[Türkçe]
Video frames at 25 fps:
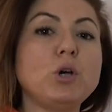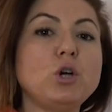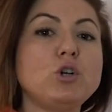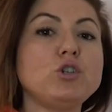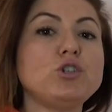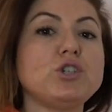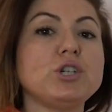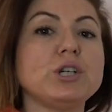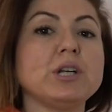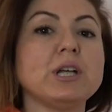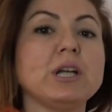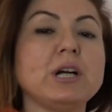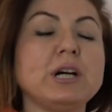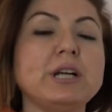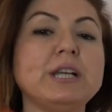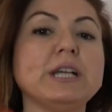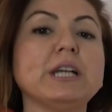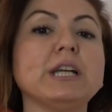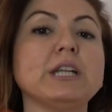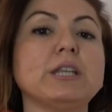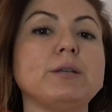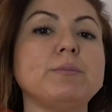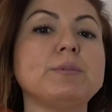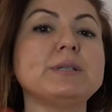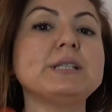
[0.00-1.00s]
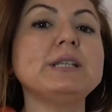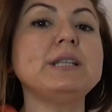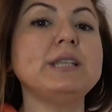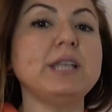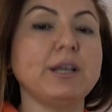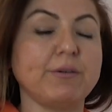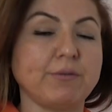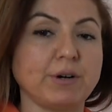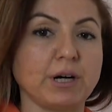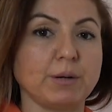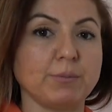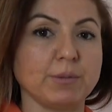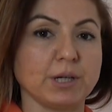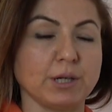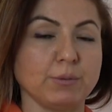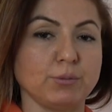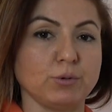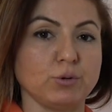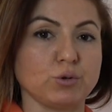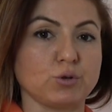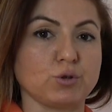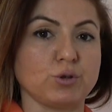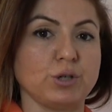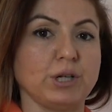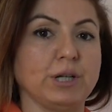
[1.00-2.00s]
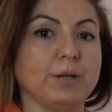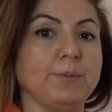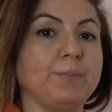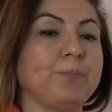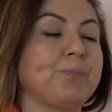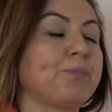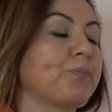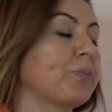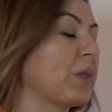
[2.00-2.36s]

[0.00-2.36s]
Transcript: önceki hareketimizin devamı gibi düşünelim.